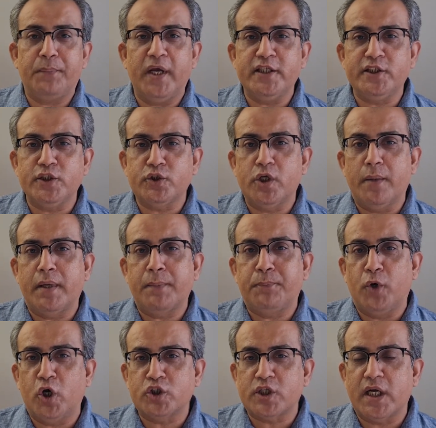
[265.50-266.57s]
पेजेस के ऊपर
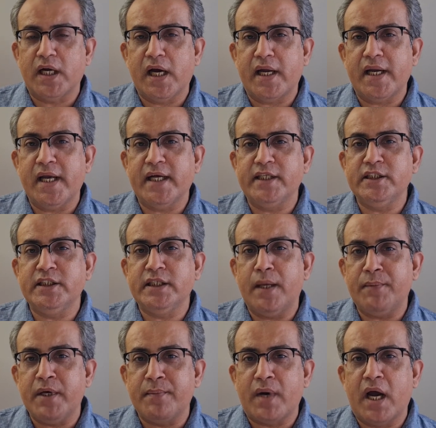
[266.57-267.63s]
पोस्ट लगा रहे हैं कि जी
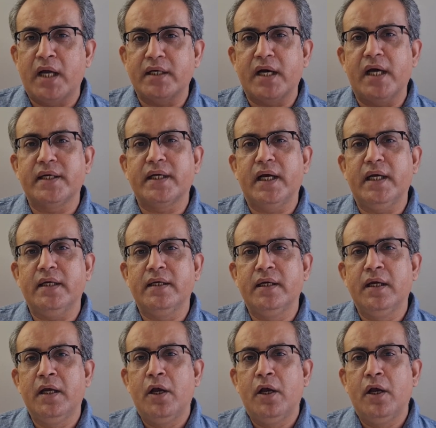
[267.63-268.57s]
ये भी इमरान खान का है